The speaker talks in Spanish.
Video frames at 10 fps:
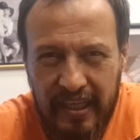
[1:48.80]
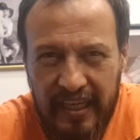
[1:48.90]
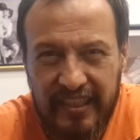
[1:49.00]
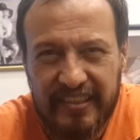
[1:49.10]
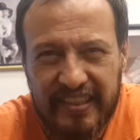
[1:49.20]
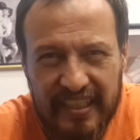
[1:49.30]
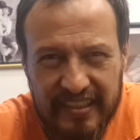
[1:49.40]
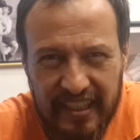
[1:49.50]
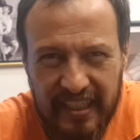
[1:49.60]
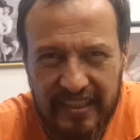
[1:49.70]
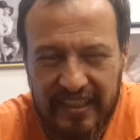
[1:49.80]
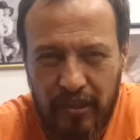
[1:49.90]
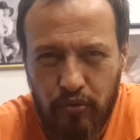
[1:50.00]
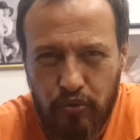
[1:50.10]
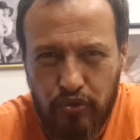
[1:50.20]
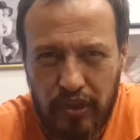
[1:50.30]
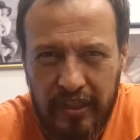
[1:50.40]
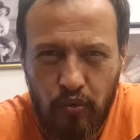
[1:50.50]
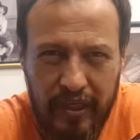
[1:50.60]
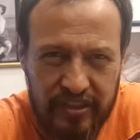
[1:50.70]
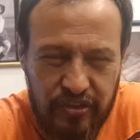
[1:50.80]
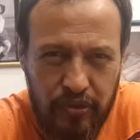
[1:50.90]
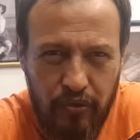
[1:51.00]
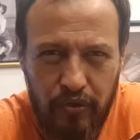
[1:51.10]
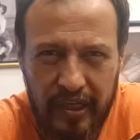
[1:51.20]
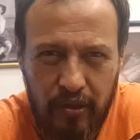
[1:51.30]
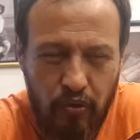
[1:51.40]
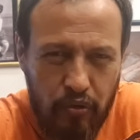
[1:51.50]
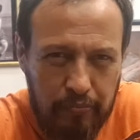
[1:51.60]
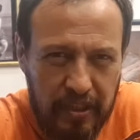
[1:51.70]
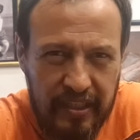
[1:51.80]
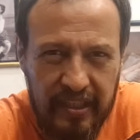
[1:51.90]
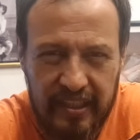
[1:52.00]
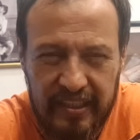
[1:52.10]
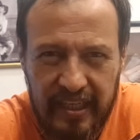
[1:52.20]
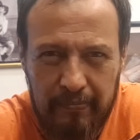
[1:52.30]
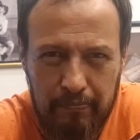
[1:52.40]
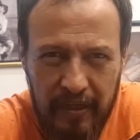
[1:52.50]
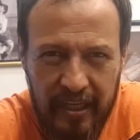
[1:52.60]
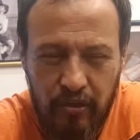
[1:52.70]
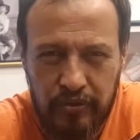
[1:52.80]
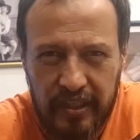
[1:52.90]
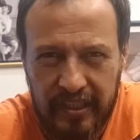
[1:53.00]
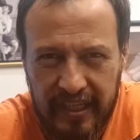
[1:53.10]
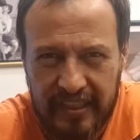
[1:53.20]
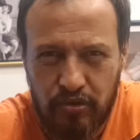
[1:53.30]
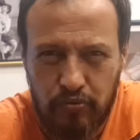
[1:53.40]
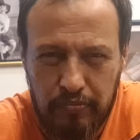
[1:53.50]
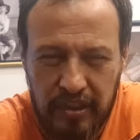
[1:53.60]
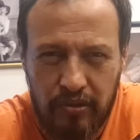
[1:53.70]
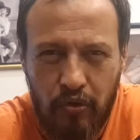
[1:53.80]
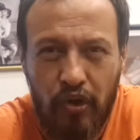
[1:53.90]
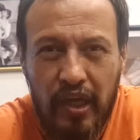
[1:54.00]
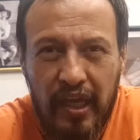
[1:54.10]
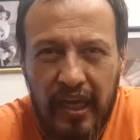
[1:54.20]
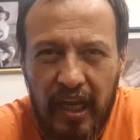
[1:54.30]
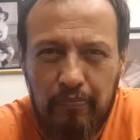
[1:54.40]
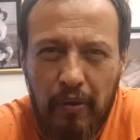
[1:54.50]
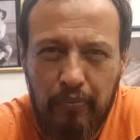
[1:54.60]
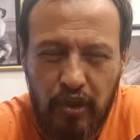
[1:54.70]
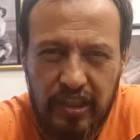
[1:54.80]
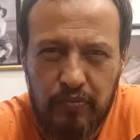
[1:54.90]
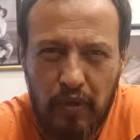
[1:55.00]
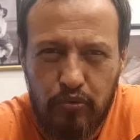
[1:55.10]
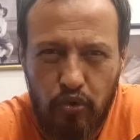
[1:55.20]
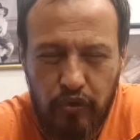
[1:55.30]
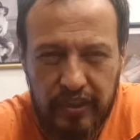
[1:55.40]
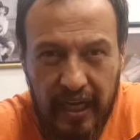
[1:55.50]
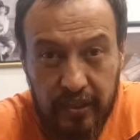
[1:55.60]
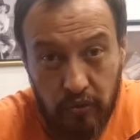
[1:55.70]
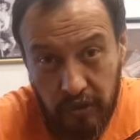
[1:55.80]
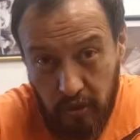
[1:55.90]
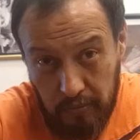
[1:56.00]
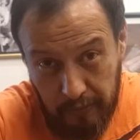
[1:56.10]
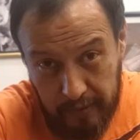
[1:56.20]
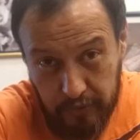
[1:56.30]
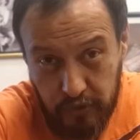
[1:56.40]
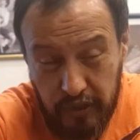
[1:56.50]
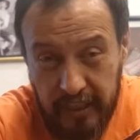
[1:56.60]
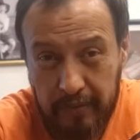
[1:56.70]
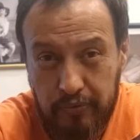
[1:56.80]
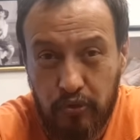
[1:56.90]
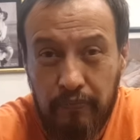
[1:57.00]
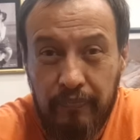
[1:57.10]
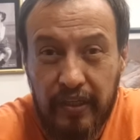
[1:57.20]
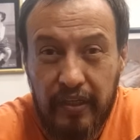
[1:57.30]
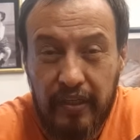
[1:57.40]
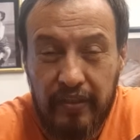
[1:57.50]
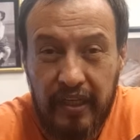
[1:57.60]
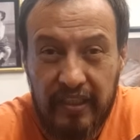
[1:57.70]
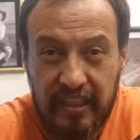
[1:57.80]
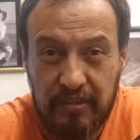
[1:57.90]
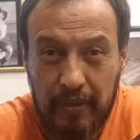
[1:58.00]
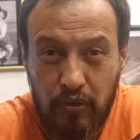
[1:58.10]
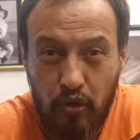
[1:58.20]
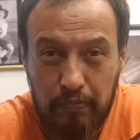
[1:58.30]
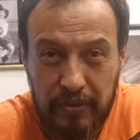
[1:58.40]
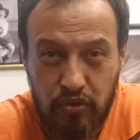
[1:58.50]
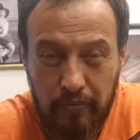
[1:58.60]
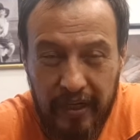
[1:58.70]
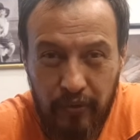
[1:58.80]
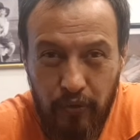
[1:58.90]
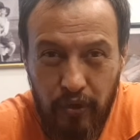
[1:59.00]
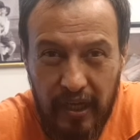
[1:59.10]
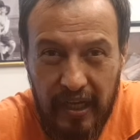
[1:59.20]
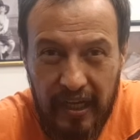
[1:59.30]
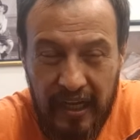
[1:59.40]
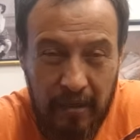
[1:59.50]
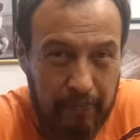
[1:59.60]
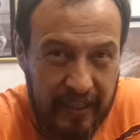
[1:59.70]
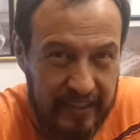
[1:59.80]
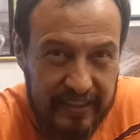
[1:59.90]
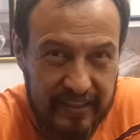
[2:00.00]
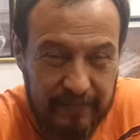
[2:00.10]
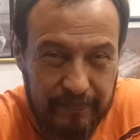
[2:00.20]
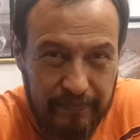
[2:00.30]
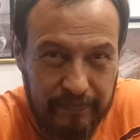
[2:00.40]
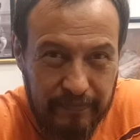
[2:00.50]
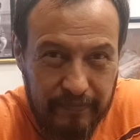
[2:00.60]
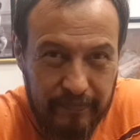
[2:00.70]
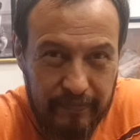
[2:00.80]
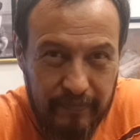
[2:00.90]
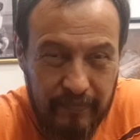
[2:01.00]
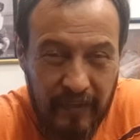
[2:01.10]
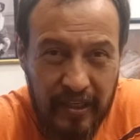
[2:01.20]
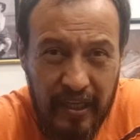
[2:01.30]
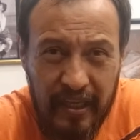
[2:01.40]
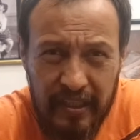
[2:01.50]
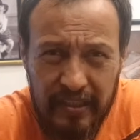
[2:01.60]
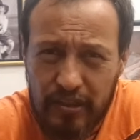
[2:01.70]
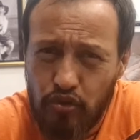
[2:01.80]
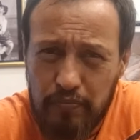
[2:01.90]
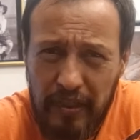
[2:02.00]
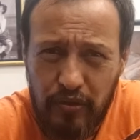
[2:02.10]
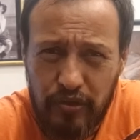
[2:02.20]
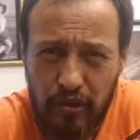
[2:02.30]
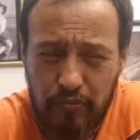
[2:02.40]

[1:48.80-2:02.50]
el desastre en la salud, la educación, la economía y el empleo en el que ha asumido el populismo autoritario y, como vemos, inepto de Andrés Manuel López Obrador al país. Y esos medios de